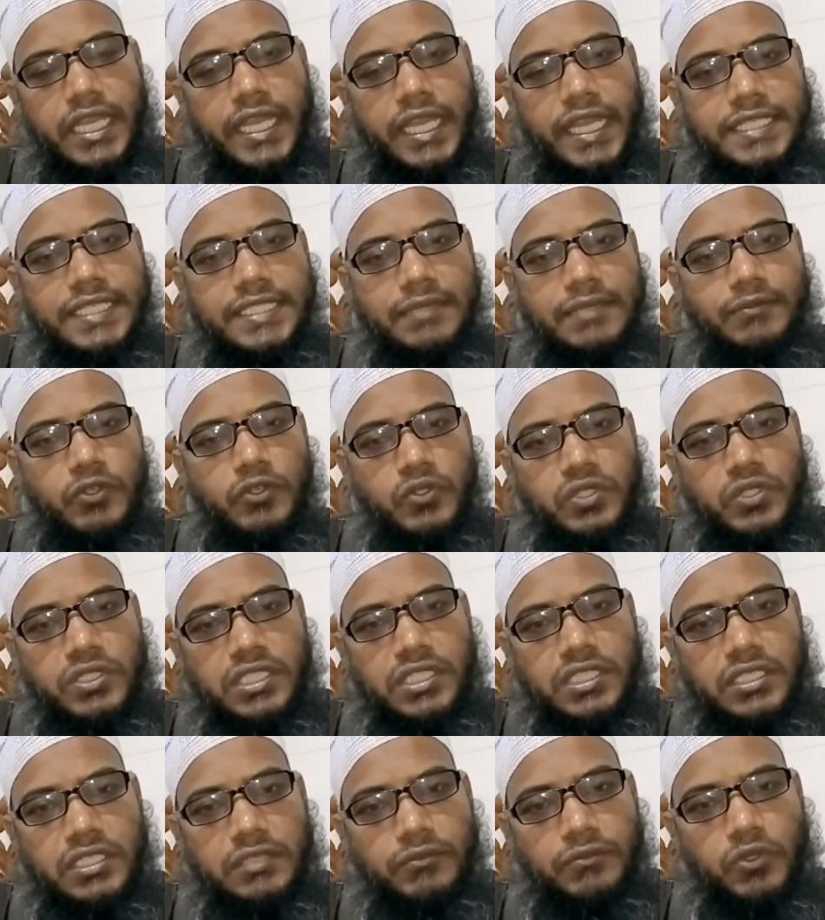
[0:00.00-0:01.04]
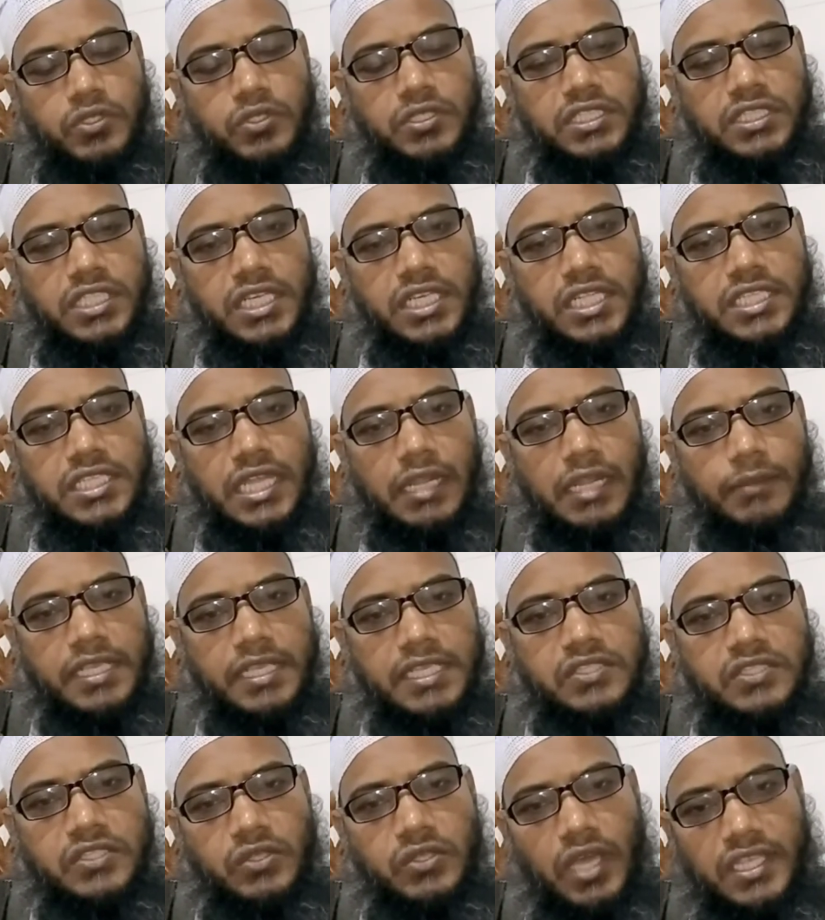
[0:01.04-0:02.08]
এই যে মূর্তি মূর্তি নিয়ে যারা
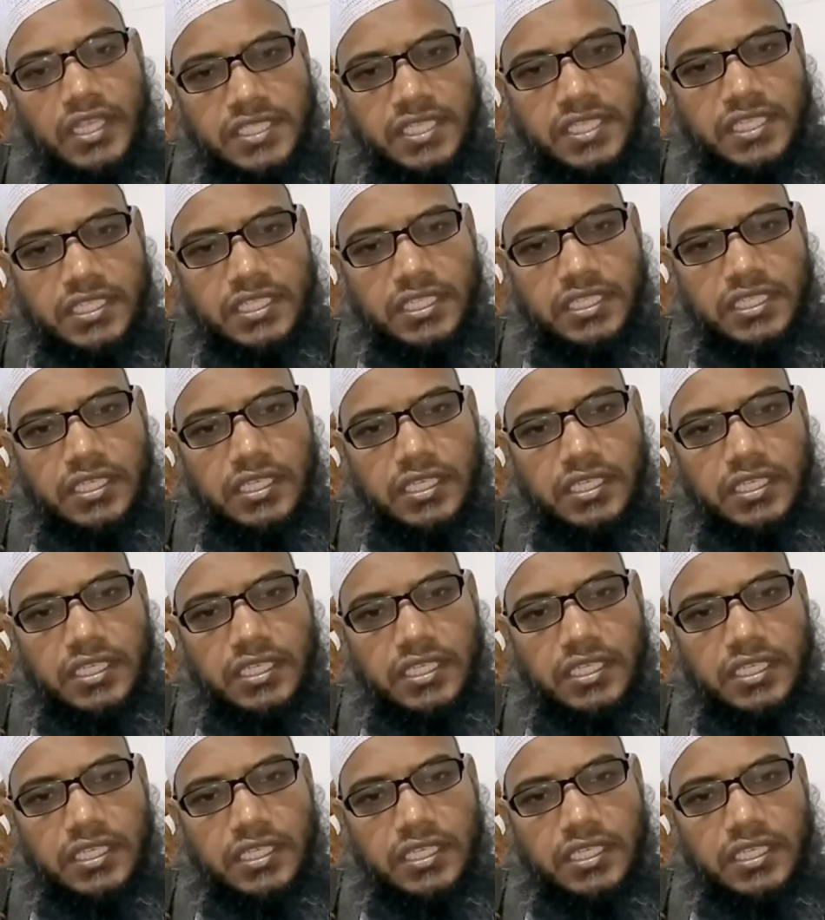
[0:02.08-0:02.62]
ব্যস্ত আছে